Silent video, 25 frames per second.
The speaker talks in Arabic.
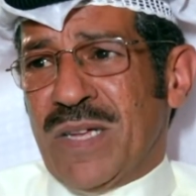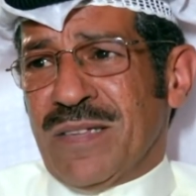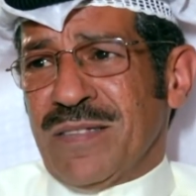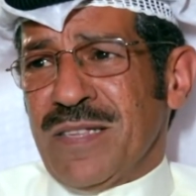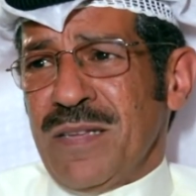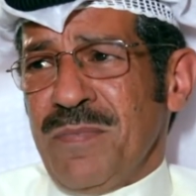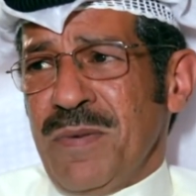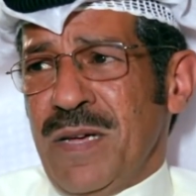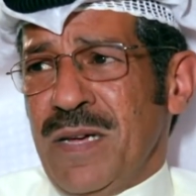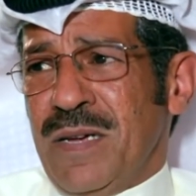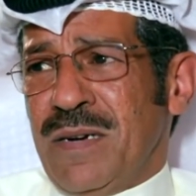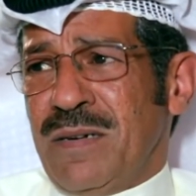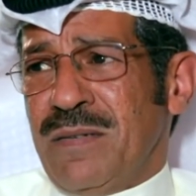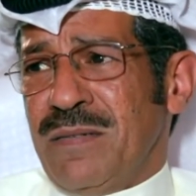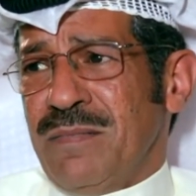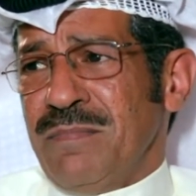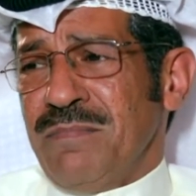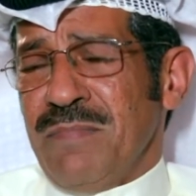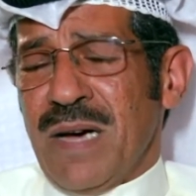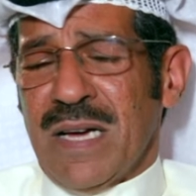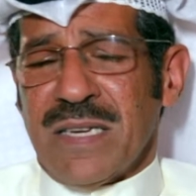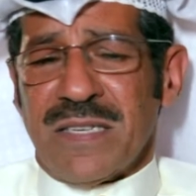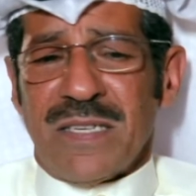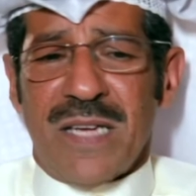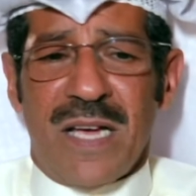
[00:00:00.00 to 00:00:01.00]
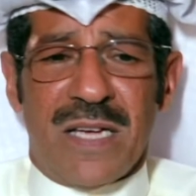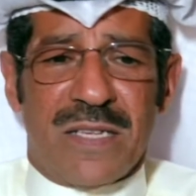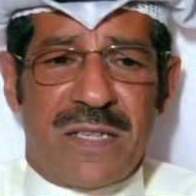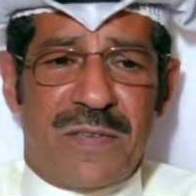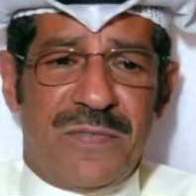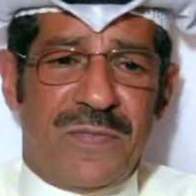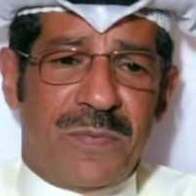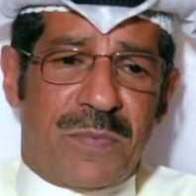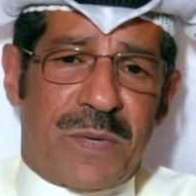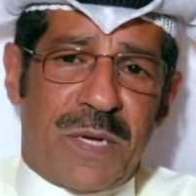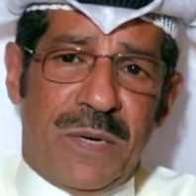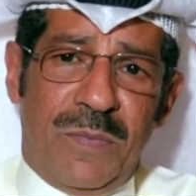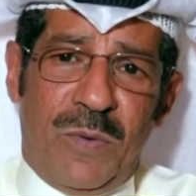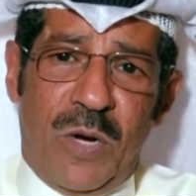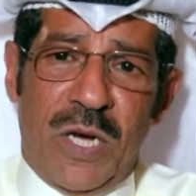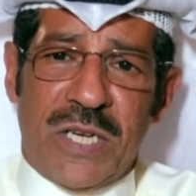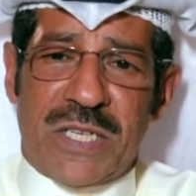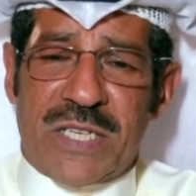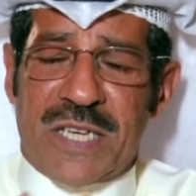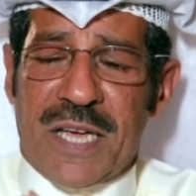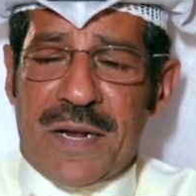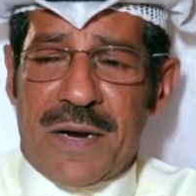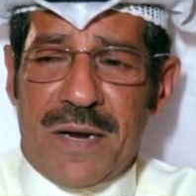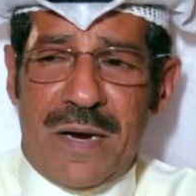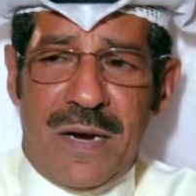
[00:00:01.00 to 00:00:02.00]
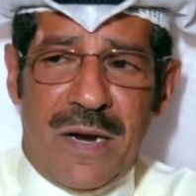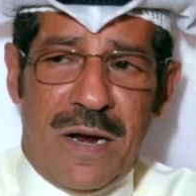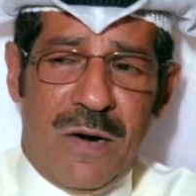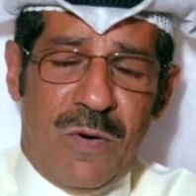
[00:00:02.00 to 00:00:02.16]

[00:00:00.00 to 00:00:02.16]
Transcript: طبعا ما صادف يمكن المعسكر الا